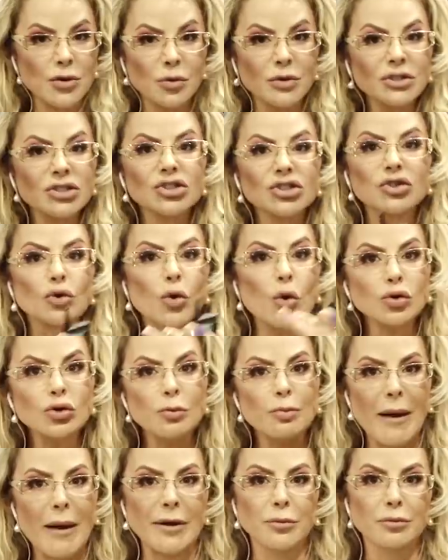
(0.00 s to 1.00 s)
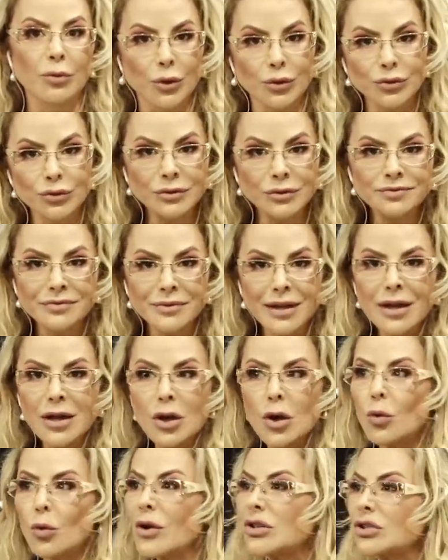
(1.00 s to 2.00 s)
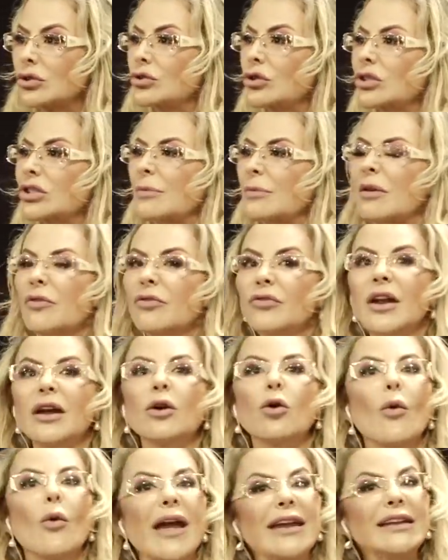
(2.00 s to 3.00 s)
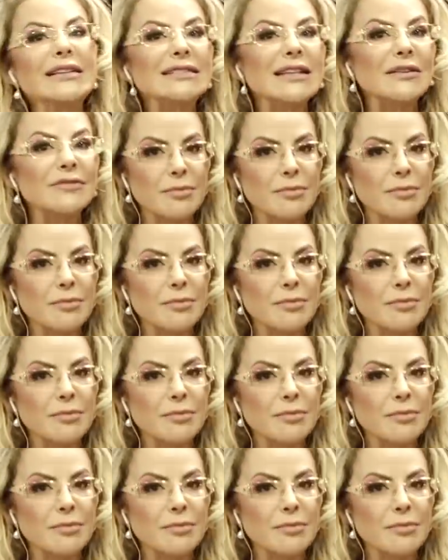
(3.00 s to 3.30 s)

um estudo para o mundo, o um estudo sobre frequência